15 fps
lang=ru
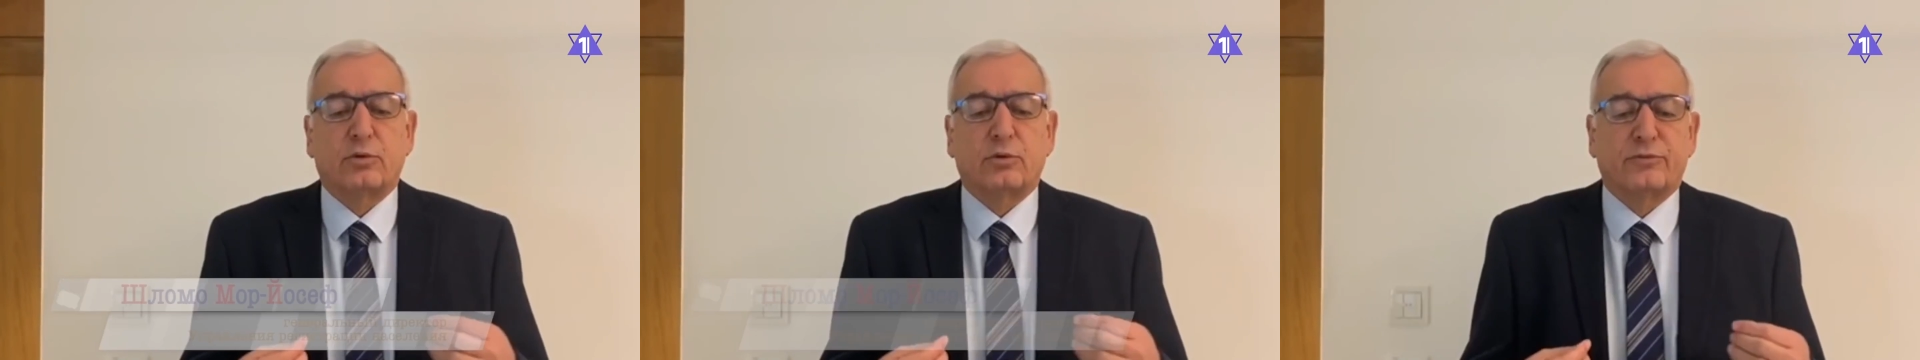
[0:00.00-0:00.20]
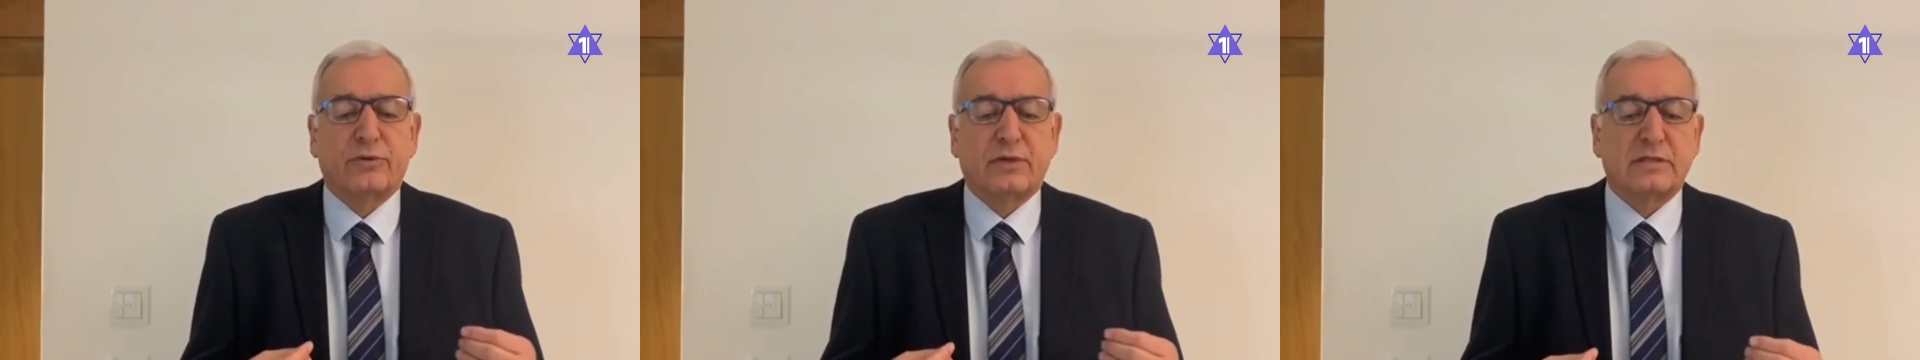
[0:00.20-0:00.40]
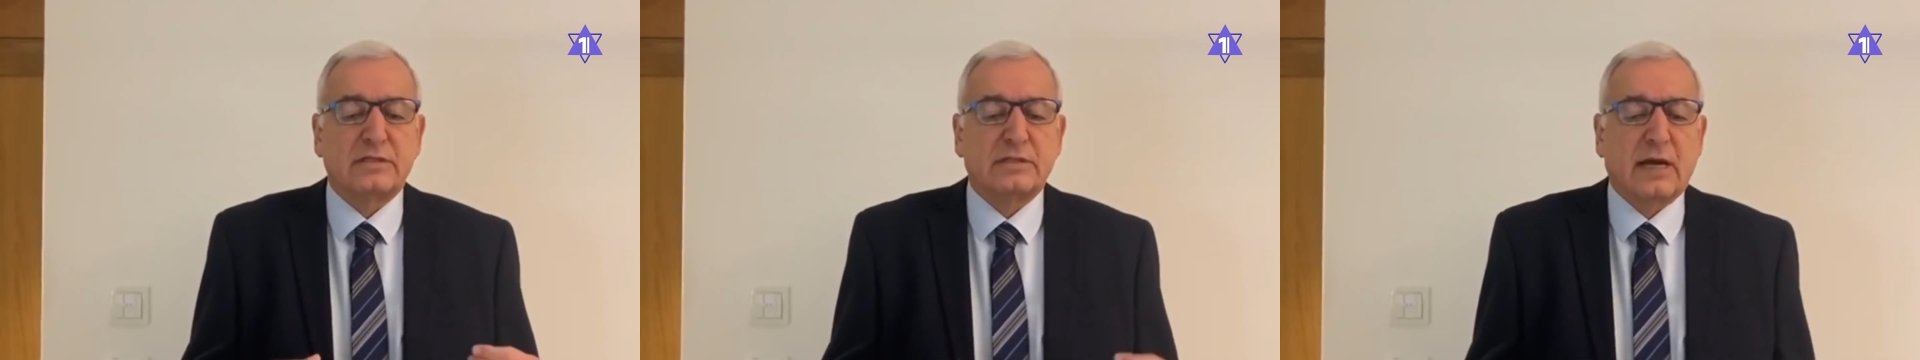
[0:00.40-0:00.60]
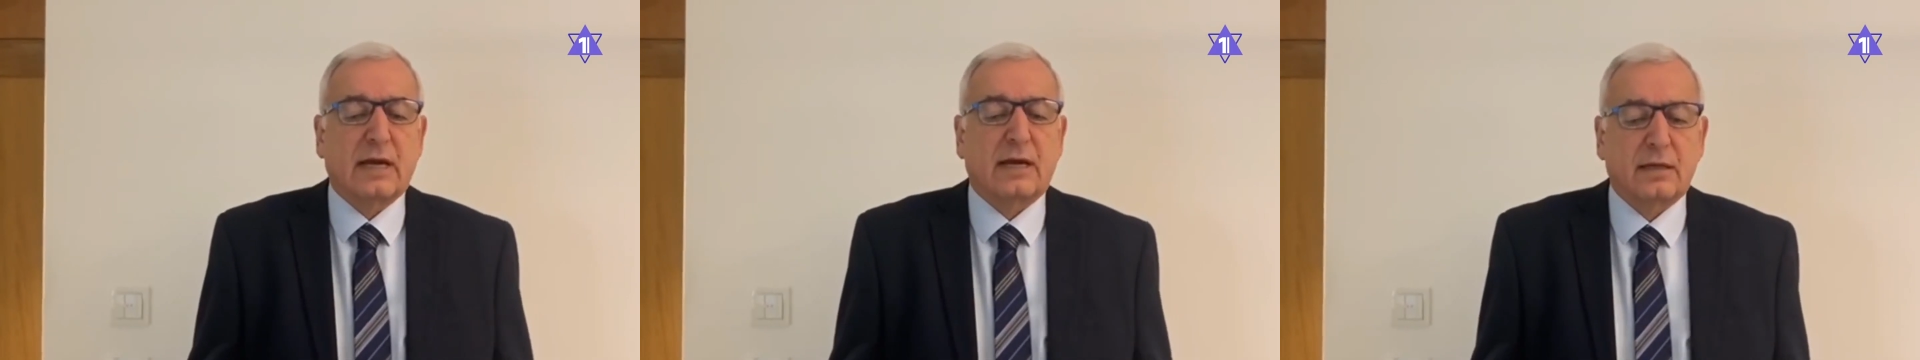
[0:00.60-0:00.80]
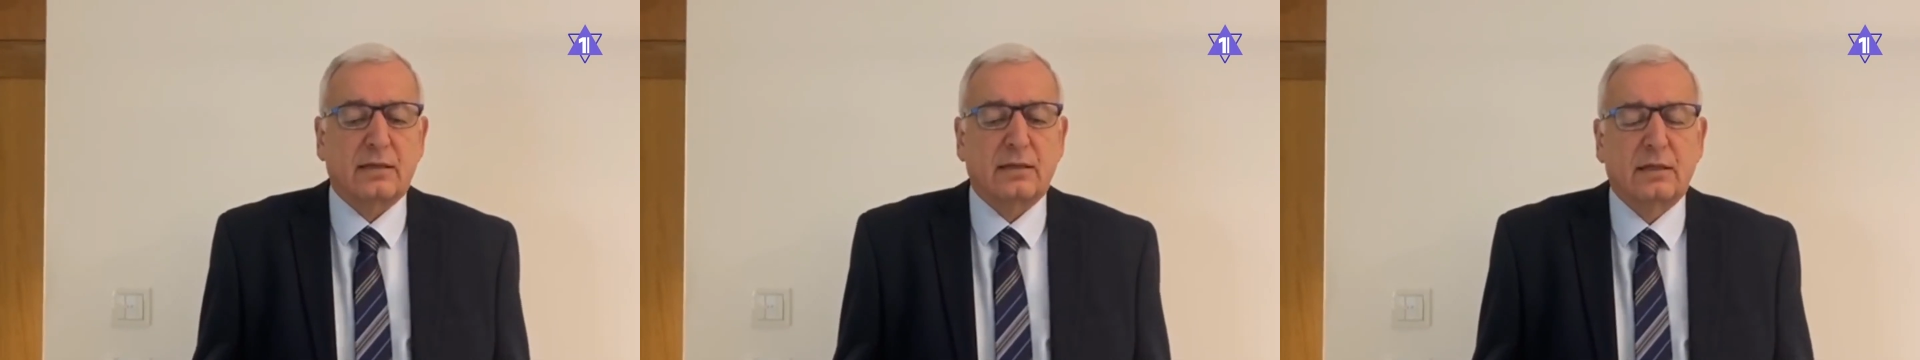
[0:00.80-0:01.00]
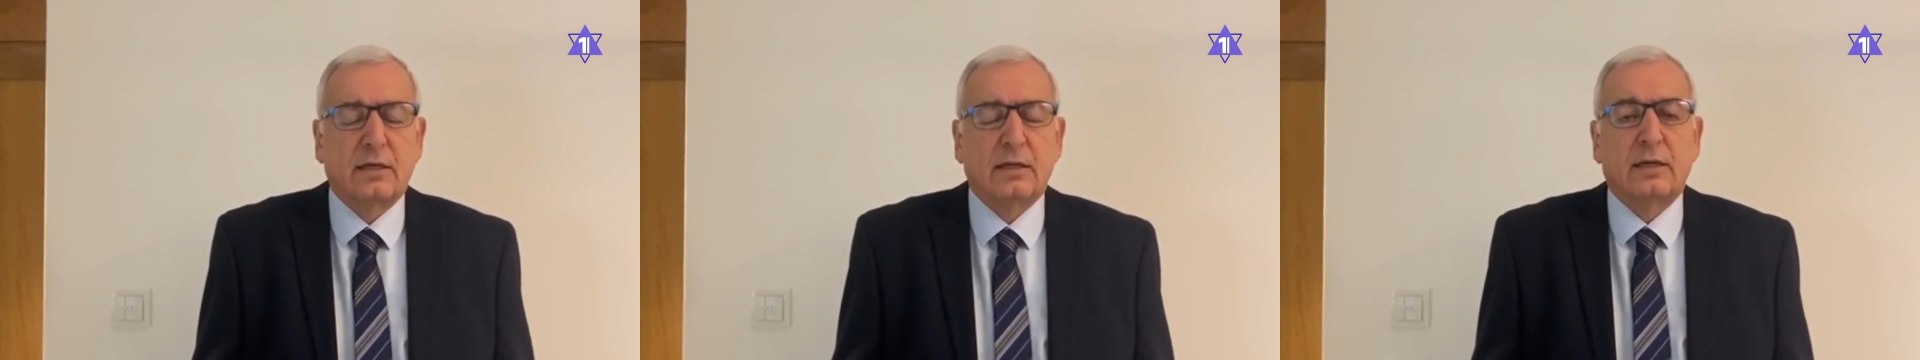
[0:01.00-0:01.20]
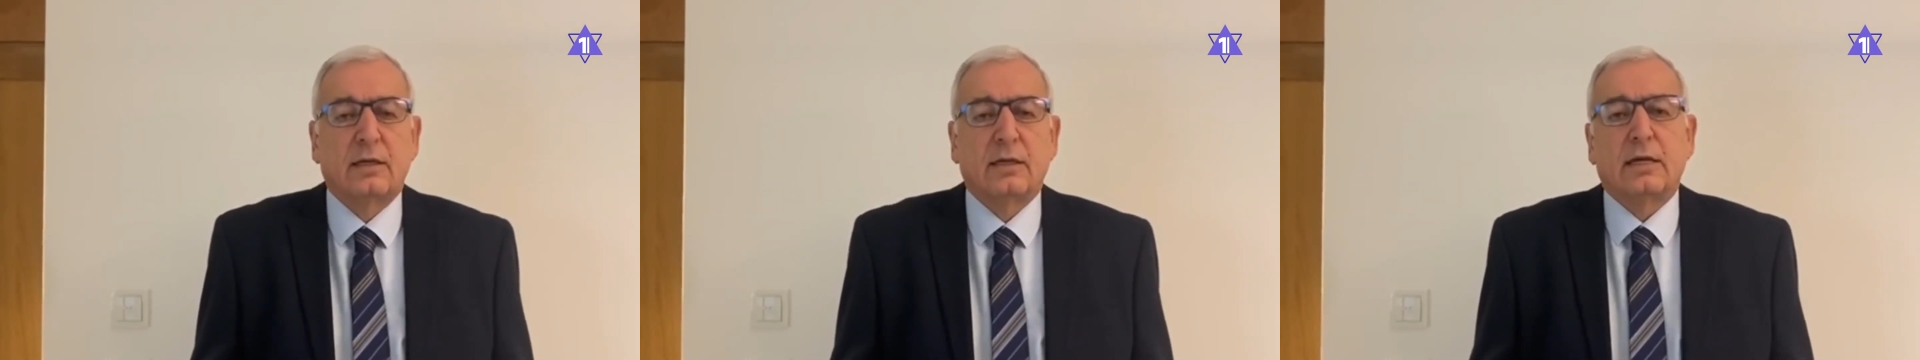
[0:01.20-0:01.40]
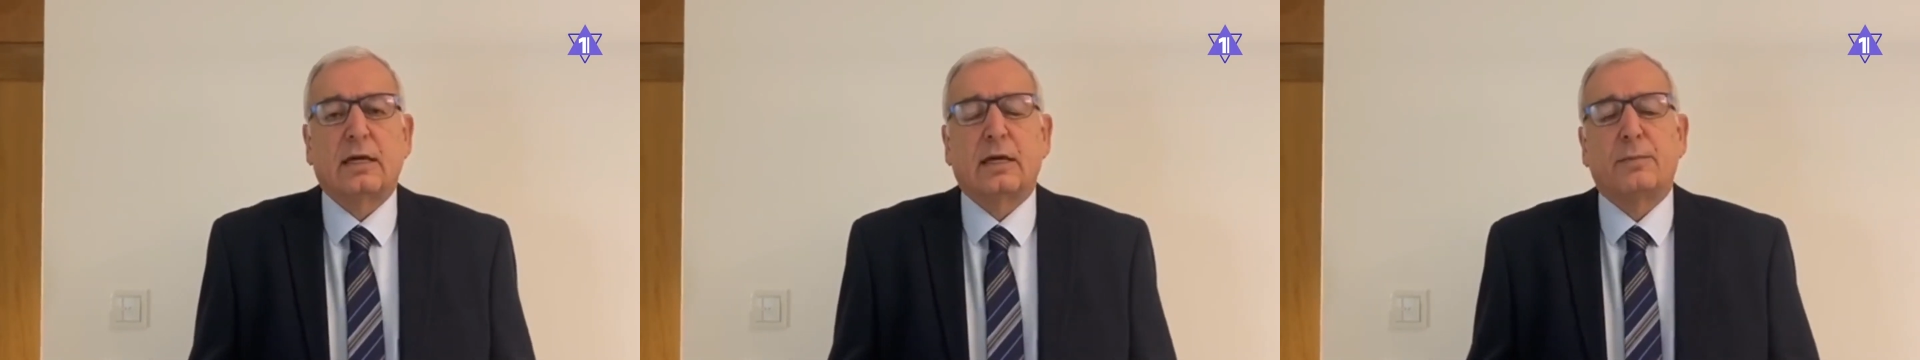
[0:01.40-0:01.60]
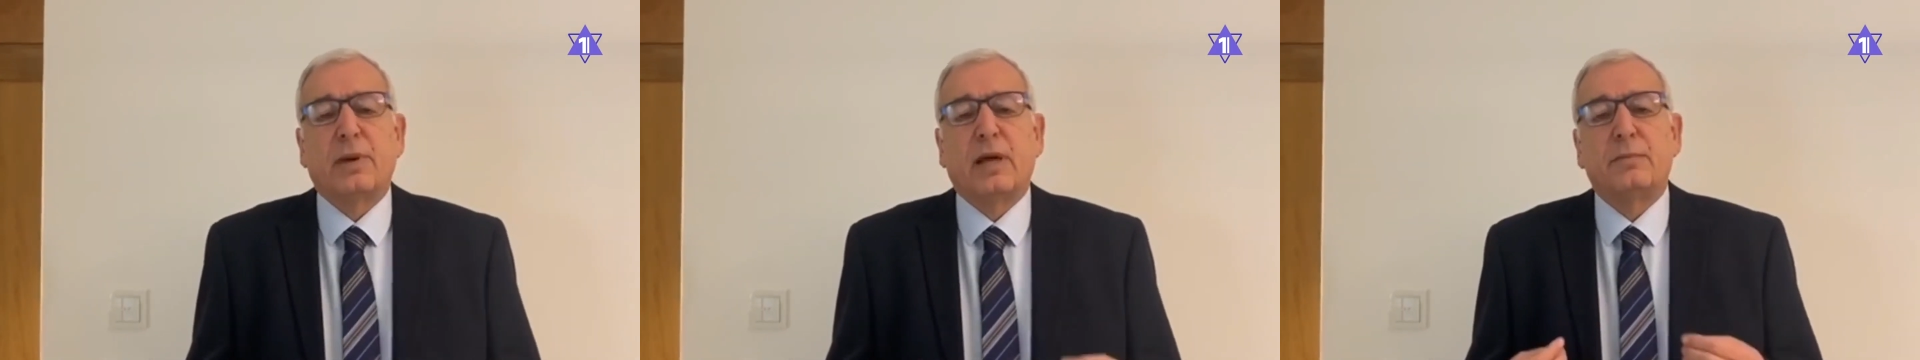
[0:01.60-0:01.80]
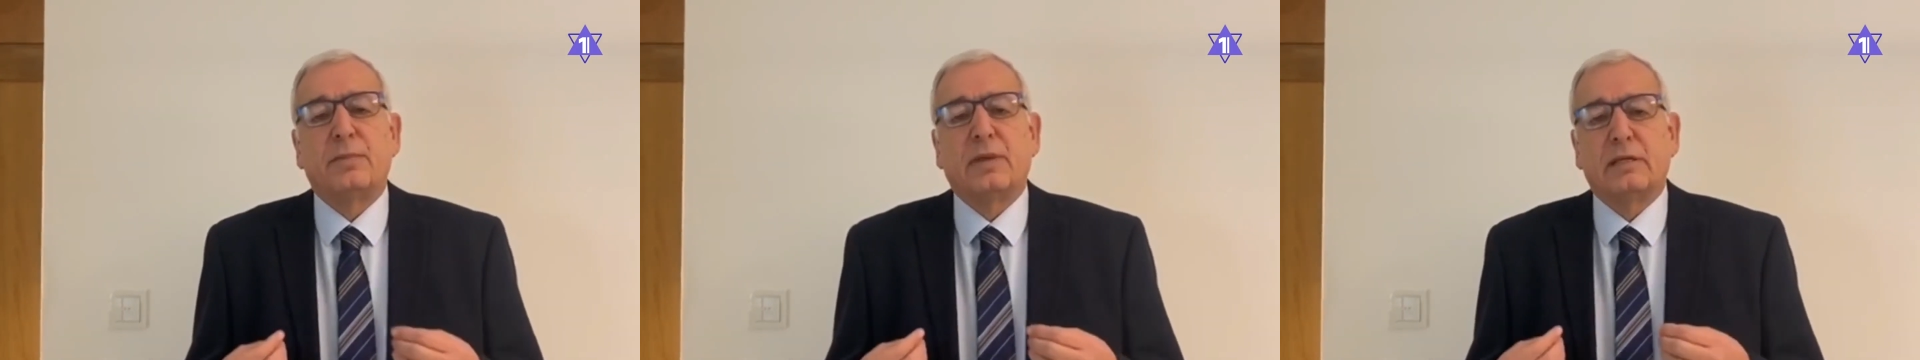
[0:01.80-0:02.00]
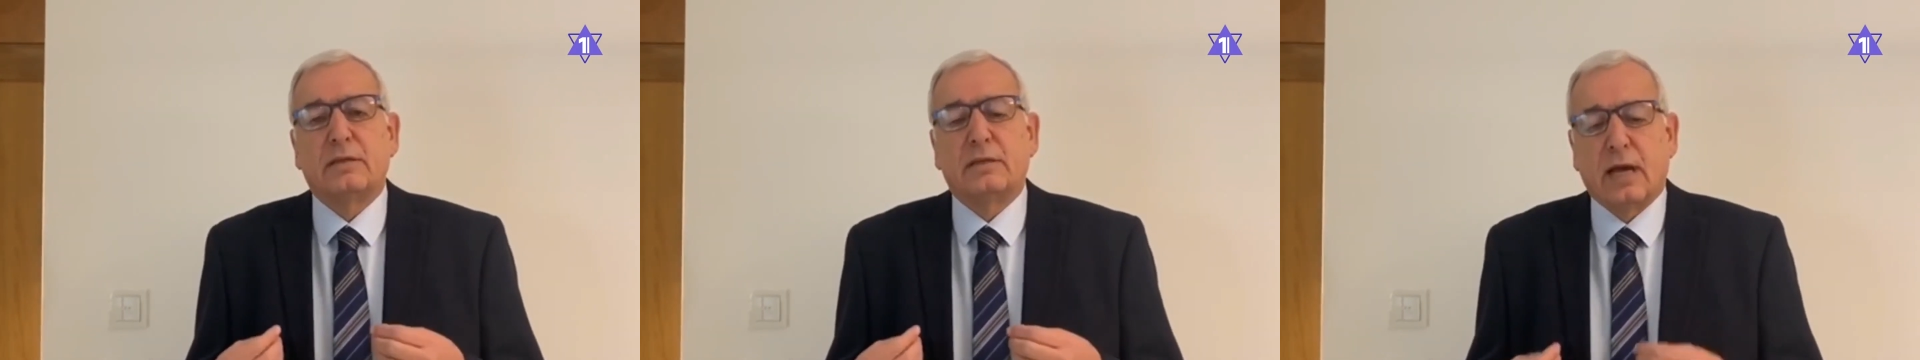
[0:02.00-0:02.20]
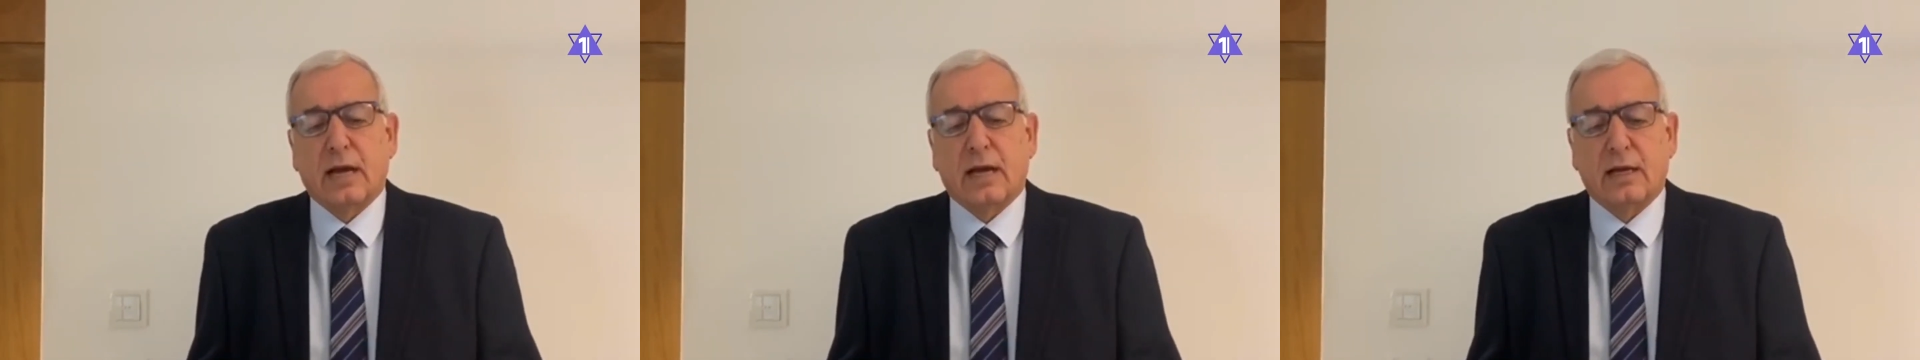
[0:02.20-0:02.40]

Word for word: чтобы сохранить хорошую эпидемиологическую